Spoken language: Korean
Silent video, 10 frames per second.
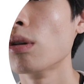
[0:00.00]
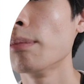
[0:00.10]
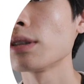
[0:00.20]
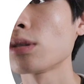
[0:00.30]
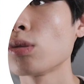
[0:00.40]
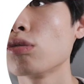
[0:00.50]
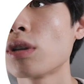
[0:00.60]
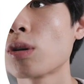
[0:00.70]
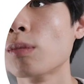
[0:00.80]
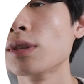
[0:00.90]
웹마스터
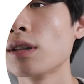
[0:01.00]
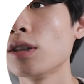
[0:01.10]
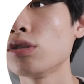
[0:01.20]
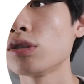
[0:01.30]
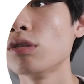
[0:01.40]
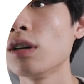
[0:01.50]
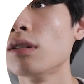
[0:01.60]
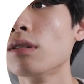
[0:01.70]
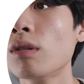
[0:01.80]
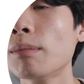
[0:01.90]
도구라고 검색을 해주시고요.
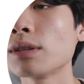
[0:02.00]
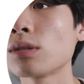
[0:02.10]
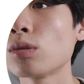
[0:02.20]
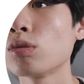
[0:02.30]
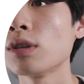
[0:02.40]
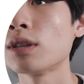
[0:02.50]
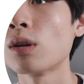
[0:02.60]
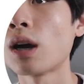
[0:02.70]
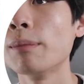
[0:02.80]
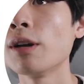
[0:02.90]
웹마스터 도구에
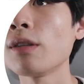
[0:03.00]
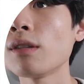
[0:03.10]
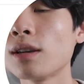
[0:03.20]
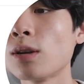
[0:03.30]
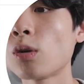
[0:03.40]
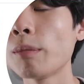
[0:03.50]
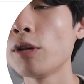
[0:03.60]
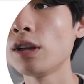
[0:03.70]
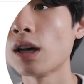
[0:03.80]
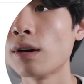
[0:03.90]
들어가면 이런
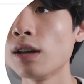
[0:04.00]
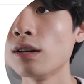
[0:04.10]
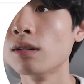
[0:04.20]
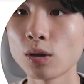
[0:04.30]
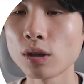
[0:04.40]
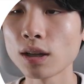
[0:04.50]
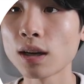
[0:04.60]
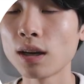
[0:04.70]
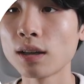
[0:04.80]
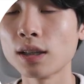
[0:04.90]
화면이 나와요.
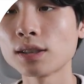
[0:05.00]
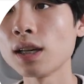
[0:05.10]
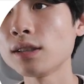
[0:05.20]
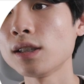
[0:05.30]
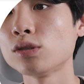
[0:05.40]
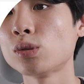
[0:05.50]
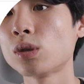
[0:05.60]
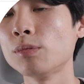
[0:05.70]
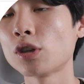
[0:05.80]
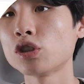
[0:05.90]
여기다가 내 사이트의
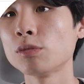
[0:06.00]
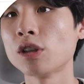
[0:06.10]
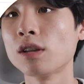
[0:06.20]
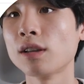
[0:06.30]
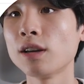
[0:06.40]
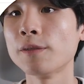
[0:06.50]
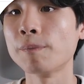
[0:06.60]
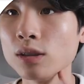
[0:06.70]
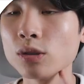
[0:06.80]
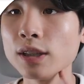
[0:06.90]
주소를 입력해주면 되는데요.
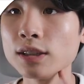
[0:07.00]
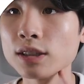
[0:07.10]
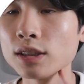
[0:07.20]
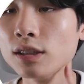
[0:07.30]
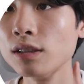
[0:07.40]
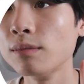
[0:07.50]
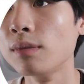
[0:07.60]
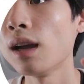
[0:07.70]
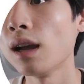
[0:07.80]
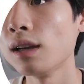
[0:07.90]
여기엔 지금
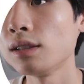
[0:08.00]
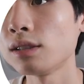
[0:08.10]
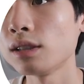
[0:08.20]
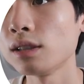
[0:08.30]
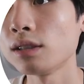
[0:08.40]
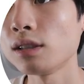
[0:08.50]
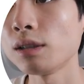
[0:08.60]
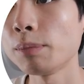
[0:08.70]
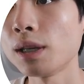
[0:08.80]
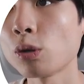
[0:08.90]

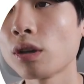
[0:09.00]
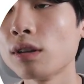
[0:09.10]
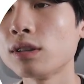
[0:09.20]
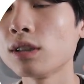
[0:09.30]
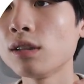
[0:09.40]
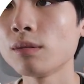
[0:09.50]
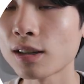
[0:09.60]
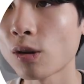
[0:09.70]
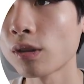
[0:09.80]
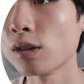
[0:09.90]
에이치티티피라고 되어 있죠.
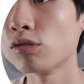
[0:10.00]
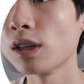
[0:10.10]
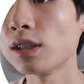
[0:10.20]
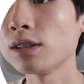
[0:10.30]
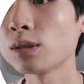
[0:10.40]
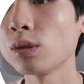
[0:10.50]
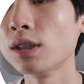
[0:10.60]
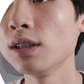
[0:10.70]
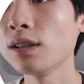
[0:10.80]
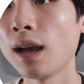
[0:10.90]
그런데 우리의
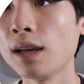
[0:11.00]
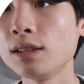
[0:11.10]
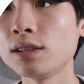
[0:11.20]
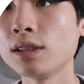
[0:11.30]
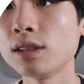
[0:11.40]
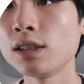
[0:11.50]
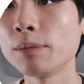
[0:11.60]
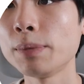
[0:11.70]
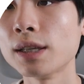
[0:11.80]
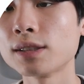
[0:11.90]
티스토리는
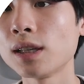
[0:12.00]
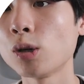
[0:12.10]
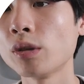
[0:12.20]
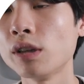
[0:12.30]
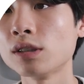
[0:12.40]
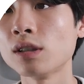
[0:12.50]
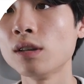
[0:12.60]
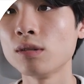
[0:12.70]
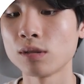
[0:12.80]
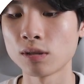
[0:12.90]
에이치티티피에스라고 되어
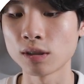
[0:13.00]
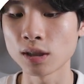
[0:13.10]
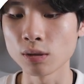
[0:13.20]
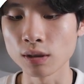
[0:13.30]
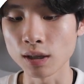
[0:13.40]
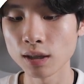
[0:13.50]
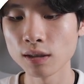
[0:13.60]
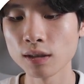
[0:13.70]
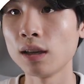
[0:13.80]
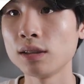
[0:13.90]
있어요. 그러니까
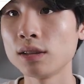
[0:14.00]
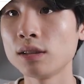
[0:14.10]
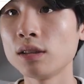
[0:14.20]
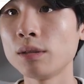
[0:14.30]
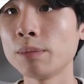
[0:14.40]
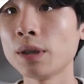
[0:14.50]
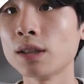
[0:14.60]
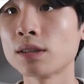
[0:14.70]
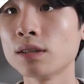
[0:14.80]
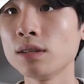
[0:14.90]
여기다가
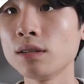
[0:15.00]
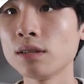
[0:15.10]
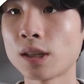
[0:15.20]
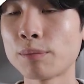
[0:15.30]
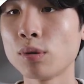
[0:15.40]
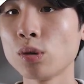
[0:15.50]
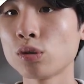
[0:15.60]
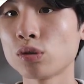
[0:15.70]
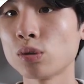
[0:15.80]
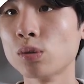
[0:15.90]
에이치티티피에스 내 블로그
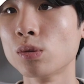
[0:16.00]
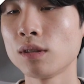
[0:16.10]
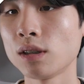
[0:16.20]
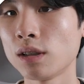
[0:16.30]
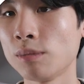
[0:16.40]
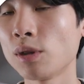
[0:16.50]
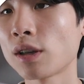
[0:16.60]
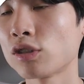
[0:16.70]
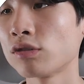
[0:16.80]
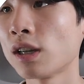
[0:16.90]
주소
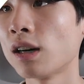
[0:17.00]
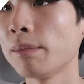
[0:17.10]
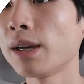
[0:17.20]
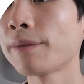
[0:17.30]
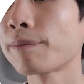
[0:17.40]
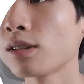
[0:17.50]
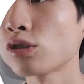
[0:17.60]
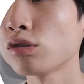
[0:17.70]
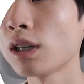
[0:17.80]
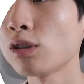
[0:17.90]
입력해준 다음에
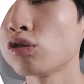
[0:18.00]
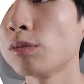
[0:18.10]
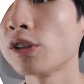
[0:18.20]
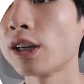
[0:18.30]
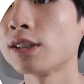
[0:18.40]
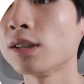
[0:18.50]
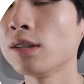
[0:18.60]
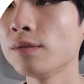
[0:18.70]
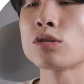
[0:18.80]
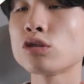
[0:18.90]
추가를 누르면
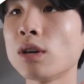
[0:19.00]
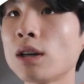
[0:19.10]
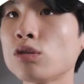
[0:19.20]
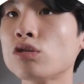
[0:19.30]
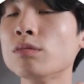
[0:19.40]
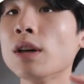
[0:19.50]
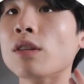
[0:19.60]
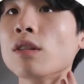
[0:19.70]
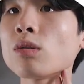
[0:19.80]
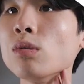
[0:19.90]
되겠죠. 추가를
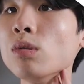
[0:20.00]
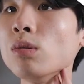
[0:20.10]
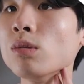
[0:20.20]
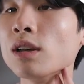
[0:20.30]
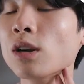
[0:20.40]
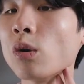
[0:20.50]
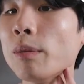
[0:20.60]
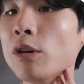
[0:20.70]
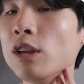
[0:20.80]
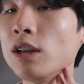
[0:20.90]
누르면 또 이런
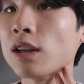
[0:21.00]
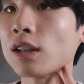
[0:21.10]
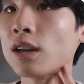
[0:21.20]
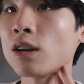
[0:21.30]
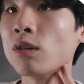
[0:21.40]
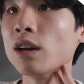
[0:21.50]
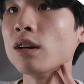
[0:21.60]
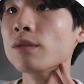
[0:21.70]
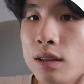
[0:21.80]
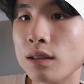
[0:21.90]
화면이 나타날
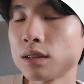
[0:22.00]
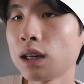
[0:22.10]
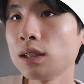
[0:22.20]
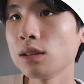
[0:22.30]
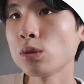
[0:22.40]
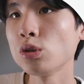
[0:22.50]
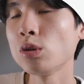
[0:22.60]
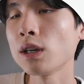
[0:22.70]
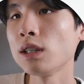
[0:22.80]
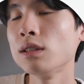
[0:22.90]
거예요. 이 사이트
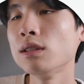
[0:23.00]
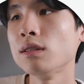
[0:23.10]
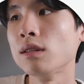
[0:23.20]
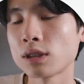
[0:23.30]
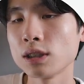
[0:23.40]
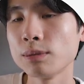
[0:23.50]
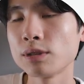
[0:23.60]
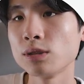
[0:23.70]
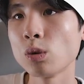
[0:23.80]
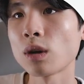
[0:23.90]
소유 확인은 지금
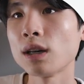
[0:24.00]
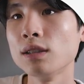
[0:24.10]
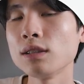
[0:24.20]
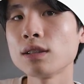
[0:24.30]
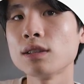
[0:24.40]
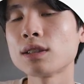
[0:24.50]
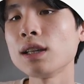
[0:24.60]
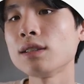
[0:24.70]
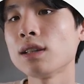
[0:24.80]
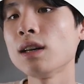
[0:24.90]
등록하는 그
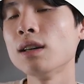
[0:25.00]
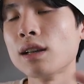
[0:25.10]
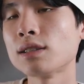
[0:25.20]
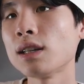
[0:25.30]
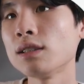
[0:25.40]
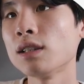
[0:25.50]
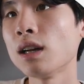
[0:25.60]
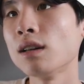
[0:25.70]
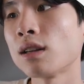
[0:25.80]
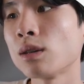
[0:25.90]
사이트가 내
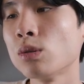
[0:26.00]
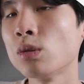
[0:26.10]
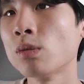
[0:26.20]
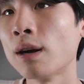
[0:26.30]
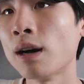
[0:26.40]
사이트다 라고